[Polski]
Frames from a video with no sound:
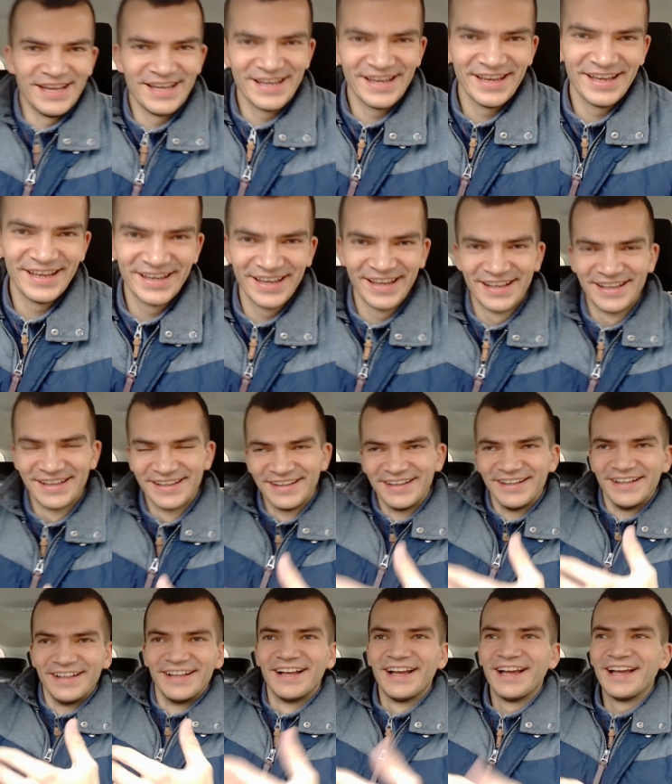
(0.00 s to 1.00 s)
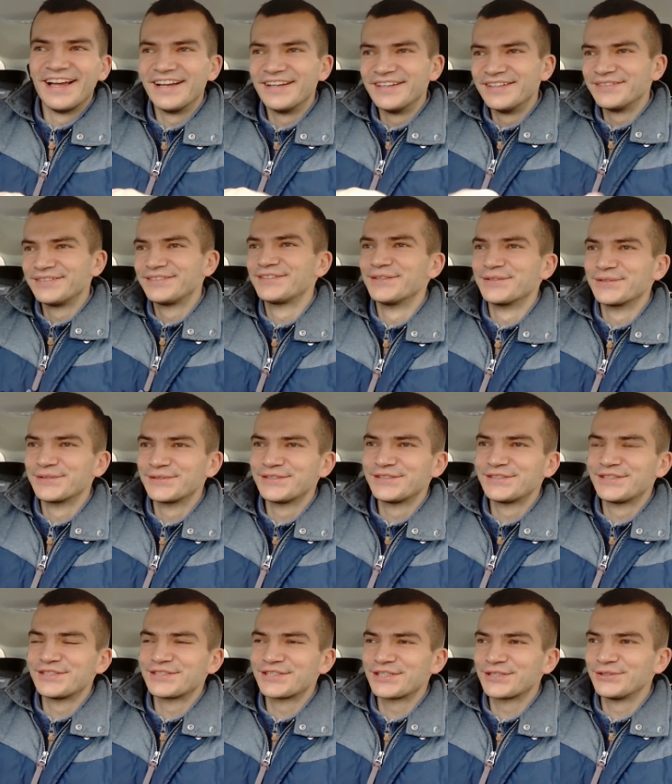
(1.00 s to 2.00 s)
e, w ciągu
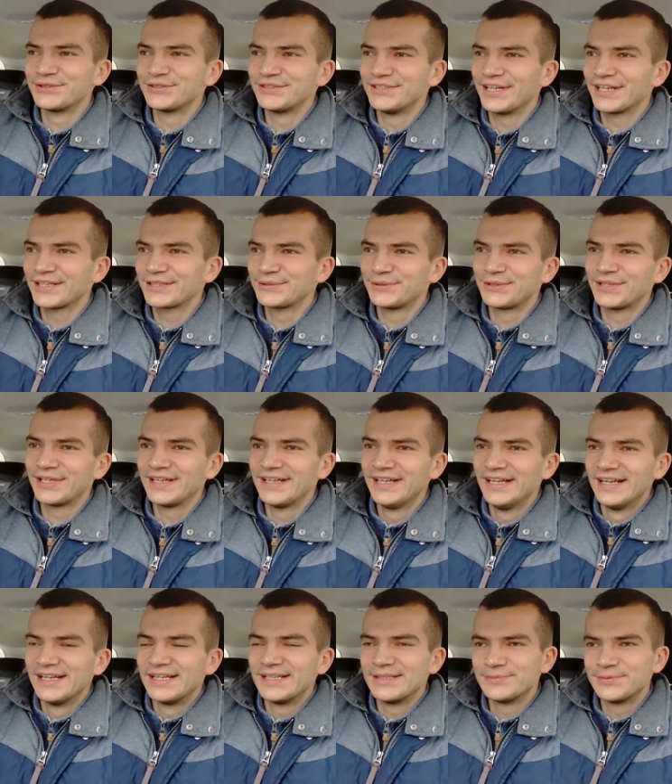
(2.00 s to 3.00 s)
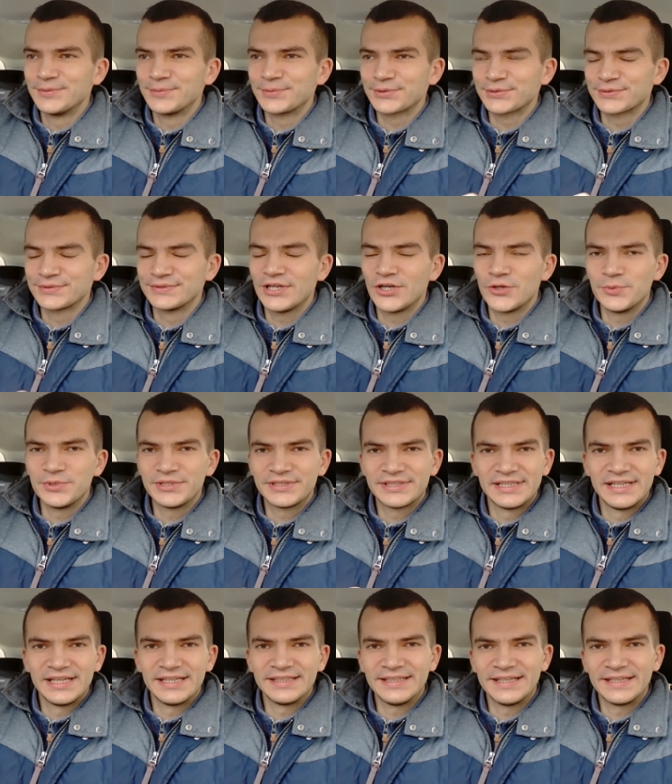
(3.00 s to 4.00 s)
dzisiejszego dnia, które po prostu dało mi
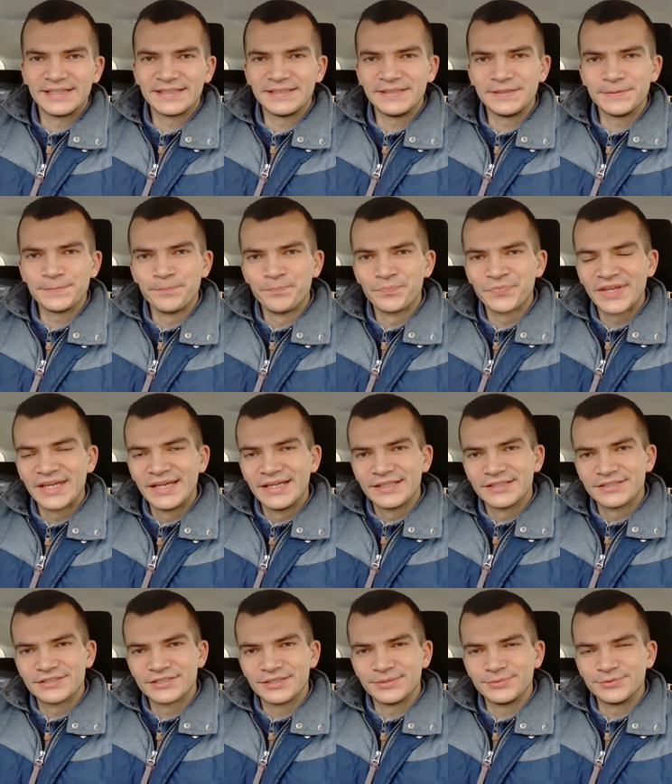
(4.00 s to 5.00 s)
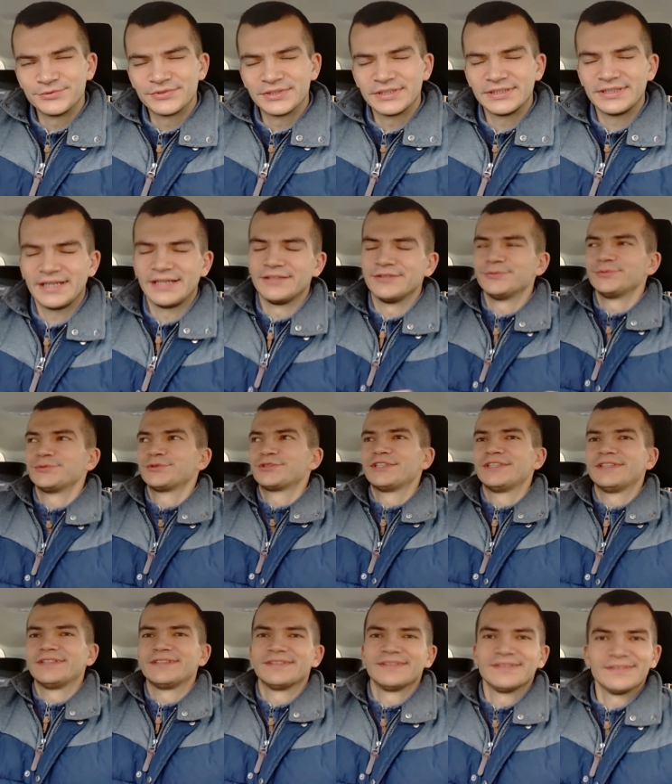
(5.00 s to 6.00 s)
tyle energii, że mówię, nie, no
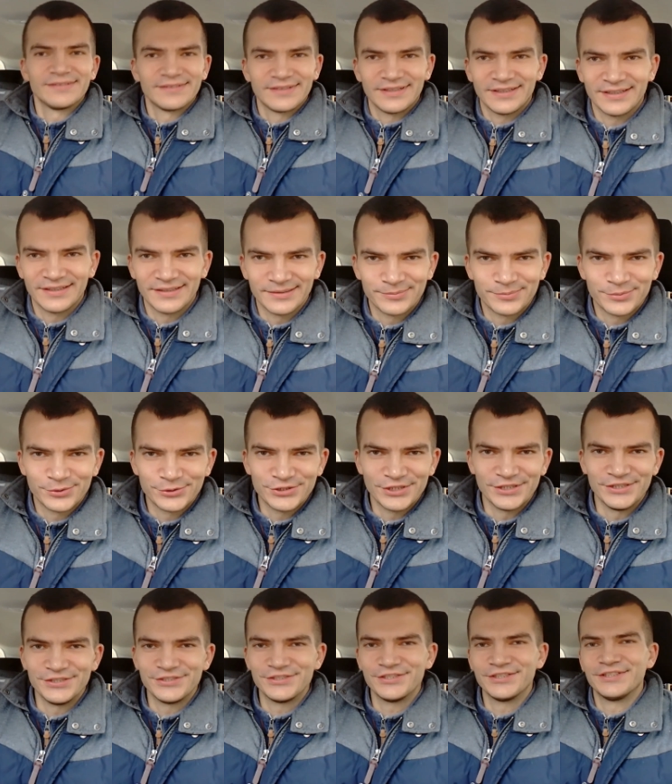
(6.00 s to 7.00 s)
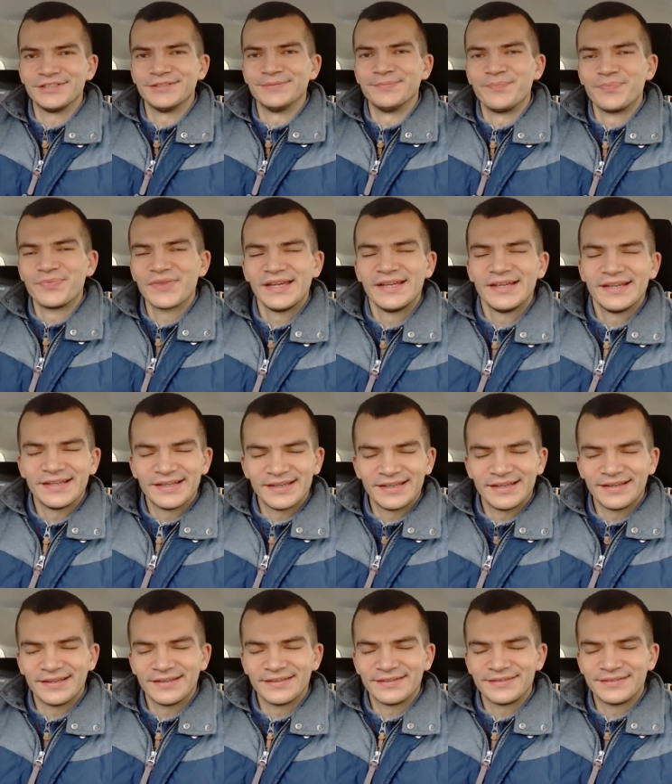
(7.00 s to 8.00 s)
muszę e, podzielić się tym
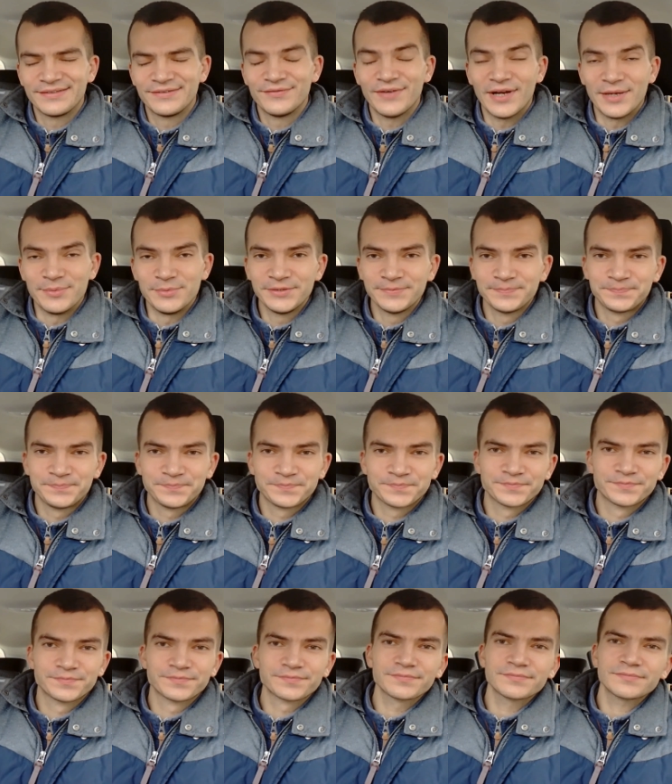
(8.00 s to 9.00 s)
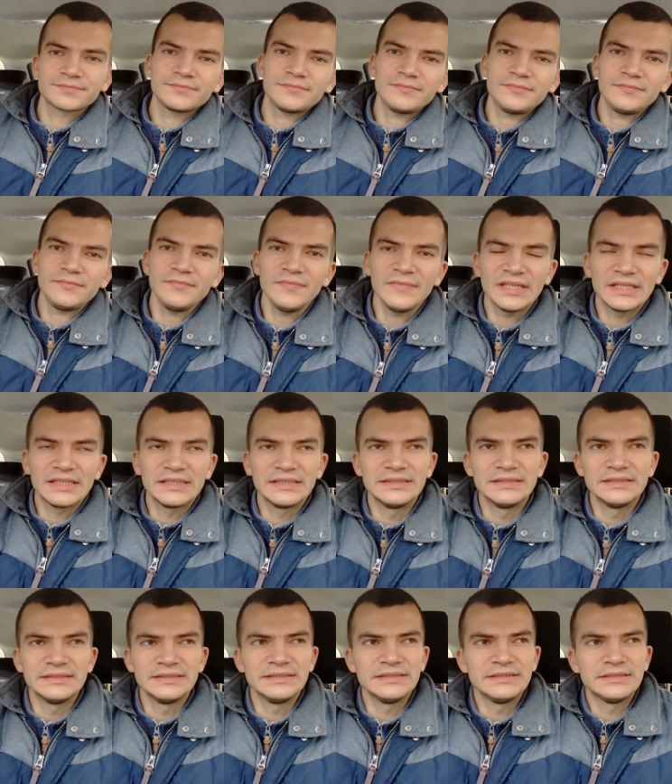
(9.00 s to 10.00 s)
z Wami.
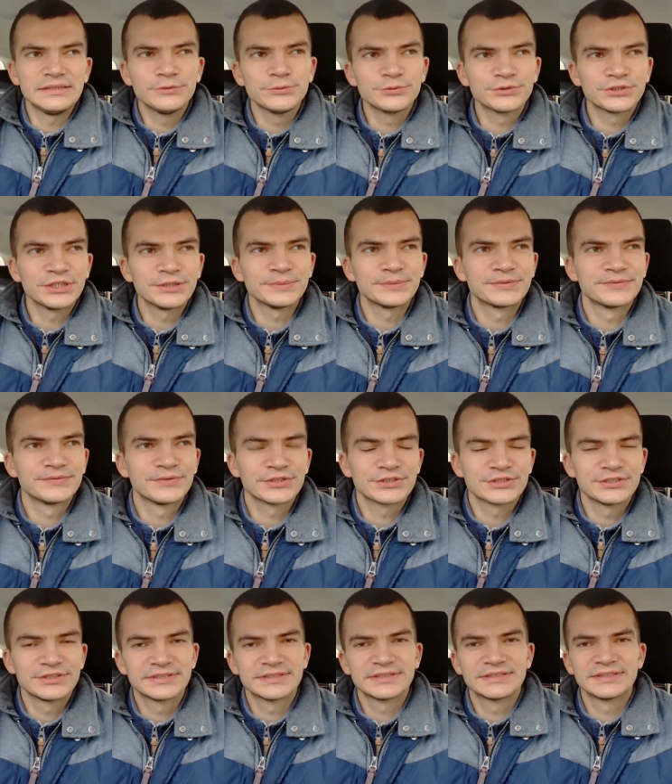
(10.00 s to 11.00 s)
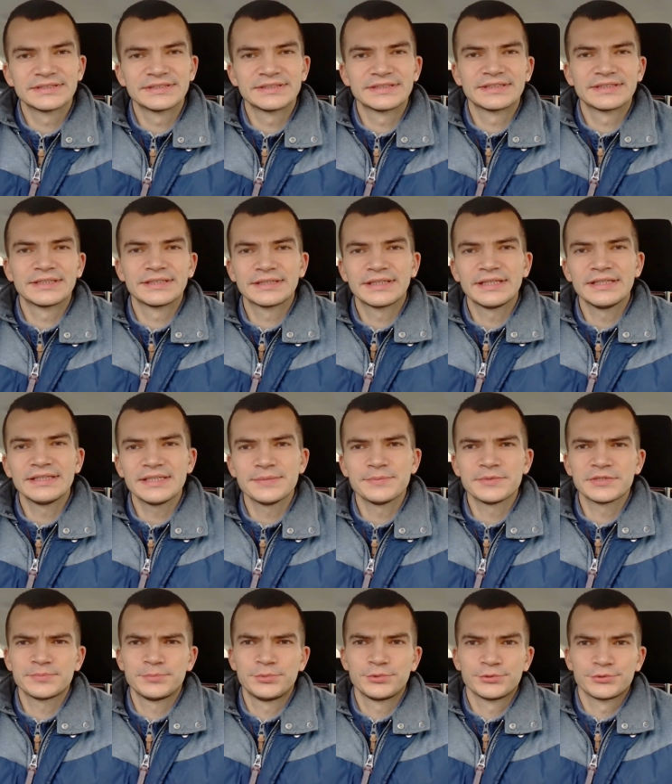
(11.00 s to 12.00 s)
I, tu chciałem właśnie ten
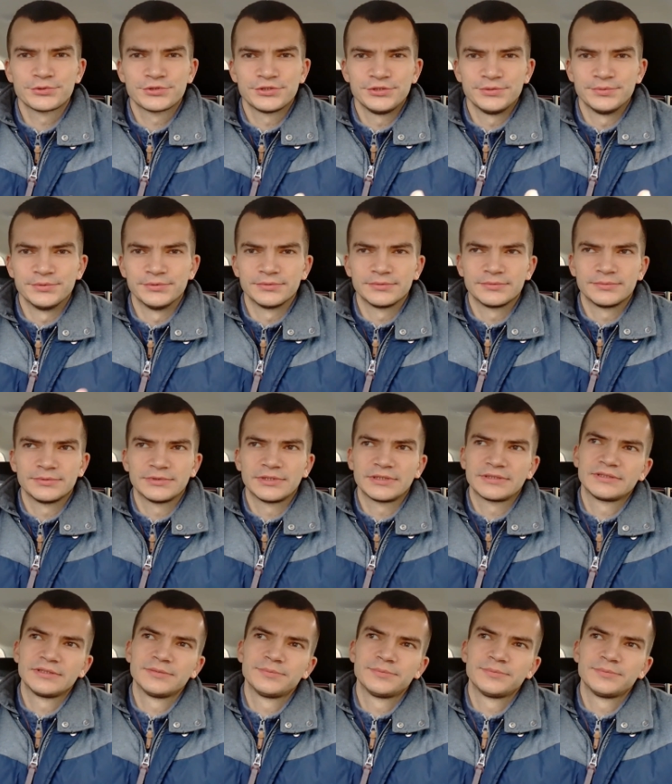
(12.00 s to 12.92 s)
temat poruszyć, bo tak sobie